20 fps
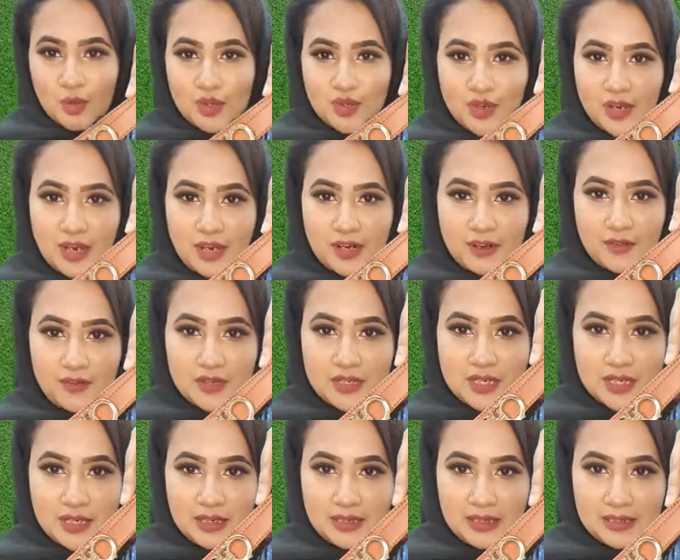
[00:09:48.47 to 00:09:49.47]
অবশ্যই
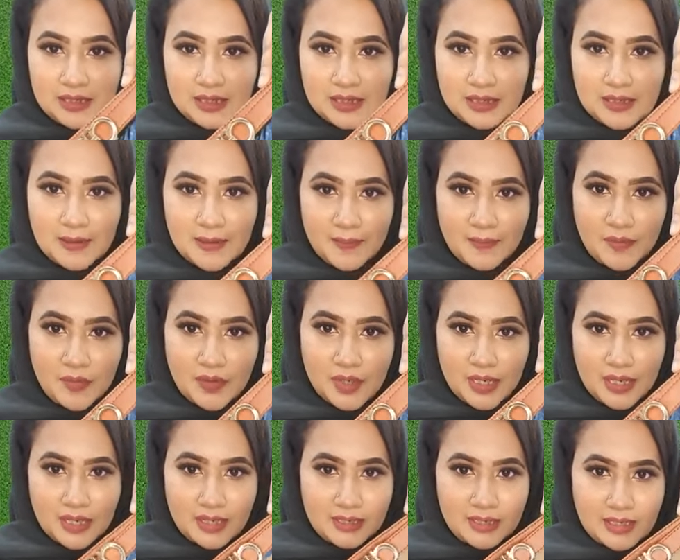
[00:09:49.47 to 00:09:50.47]
আর্টিফিশিয়াল লেদার
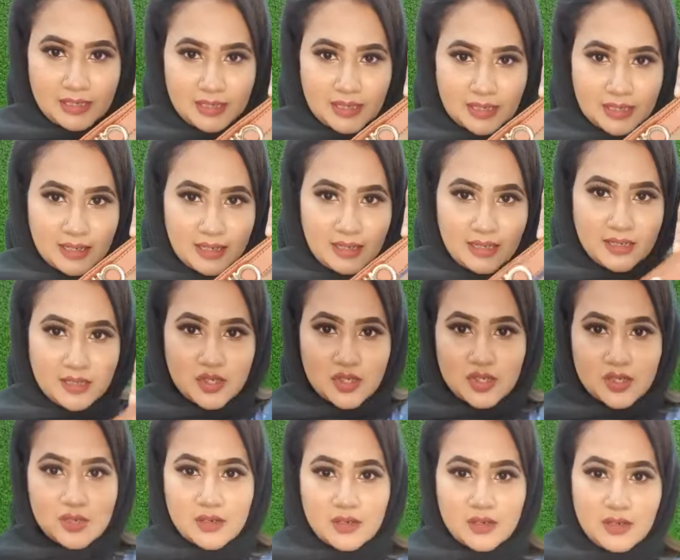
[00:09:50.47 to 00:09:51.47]
থ্রি হান্ড্রেড টাকা ইচ
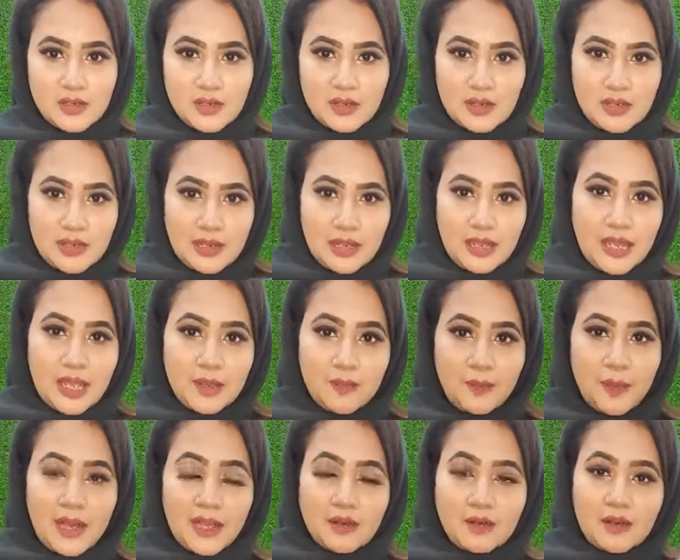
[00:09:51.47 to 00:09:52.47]
এই
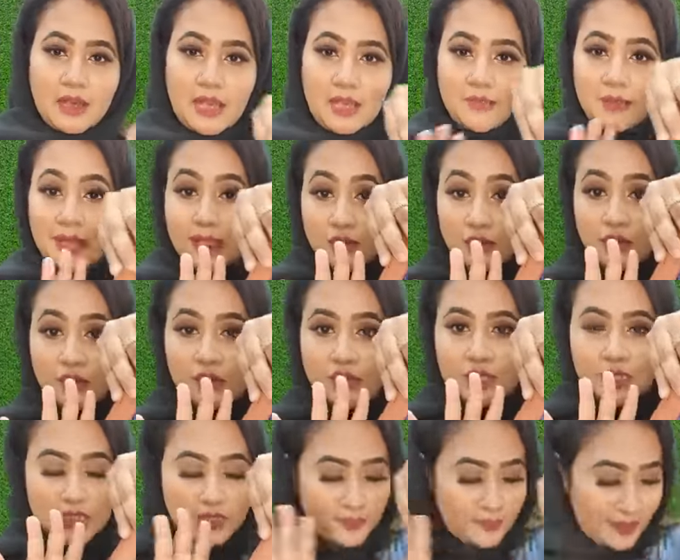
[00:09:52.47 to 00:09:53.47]
প্যান্ট এই বেল্টগুলো
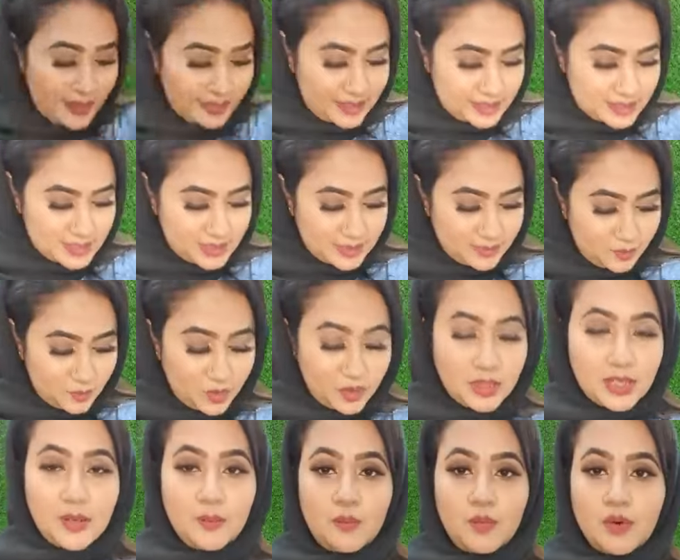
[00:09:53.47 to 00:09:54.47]
জাস্ট প্যান্টের সাথে
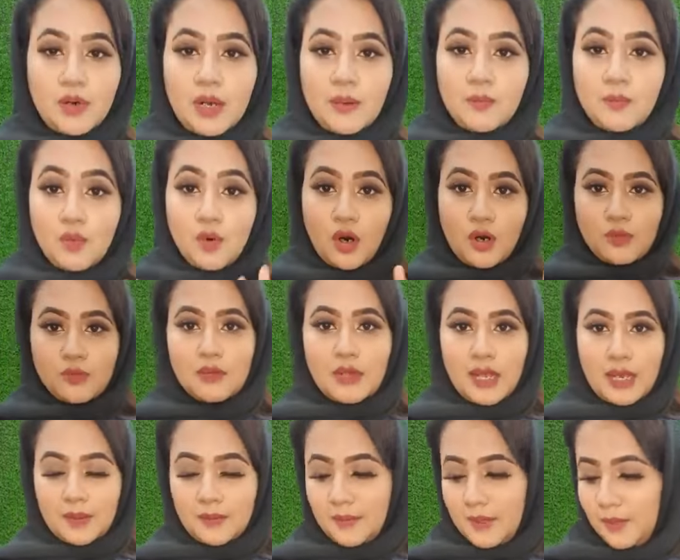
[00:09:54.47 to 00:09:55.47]
পরলে পুরো বম
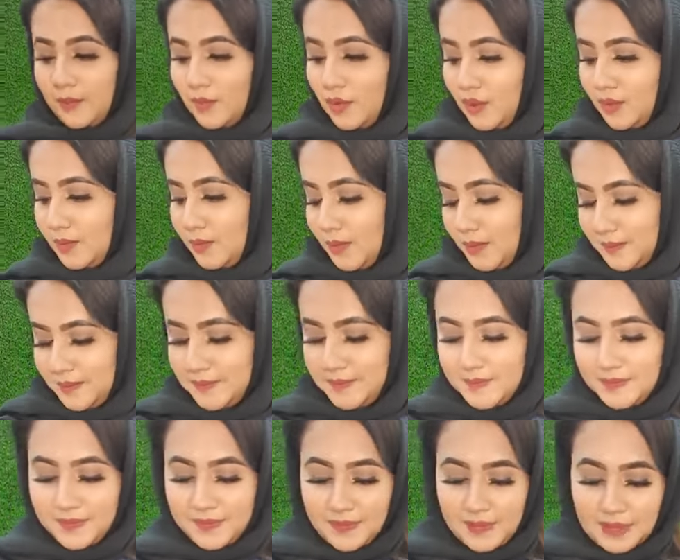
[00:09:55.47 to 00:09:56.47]
লাগবে বম
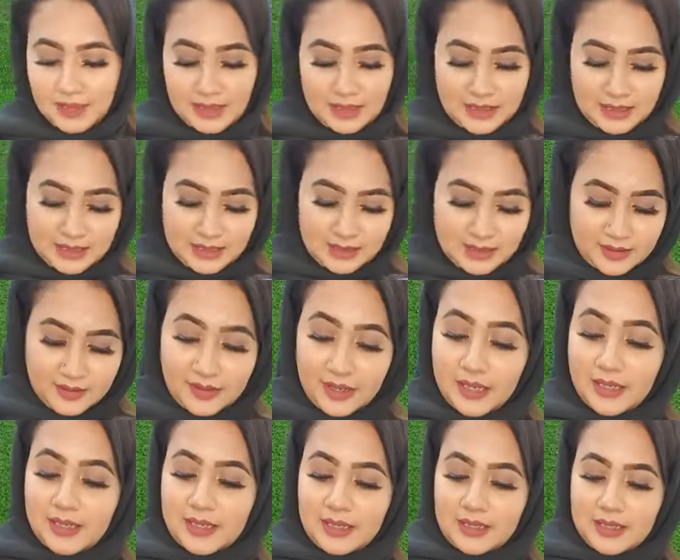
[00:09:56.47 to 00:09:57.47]

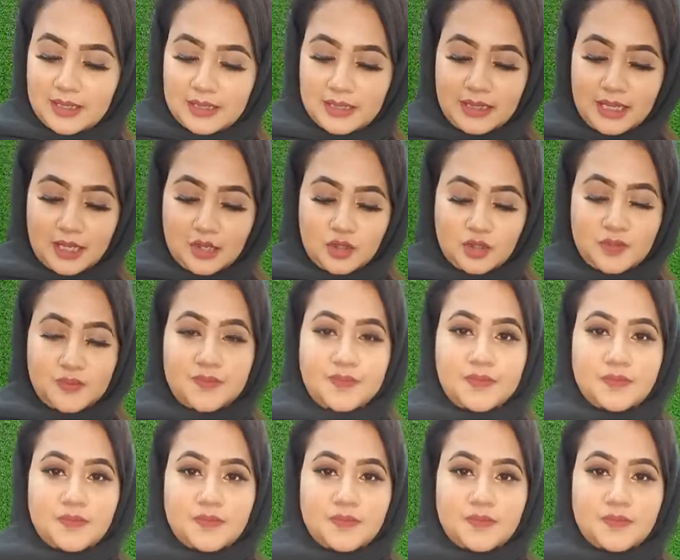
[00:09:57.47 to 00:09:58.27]
রেড কালারটা দেখো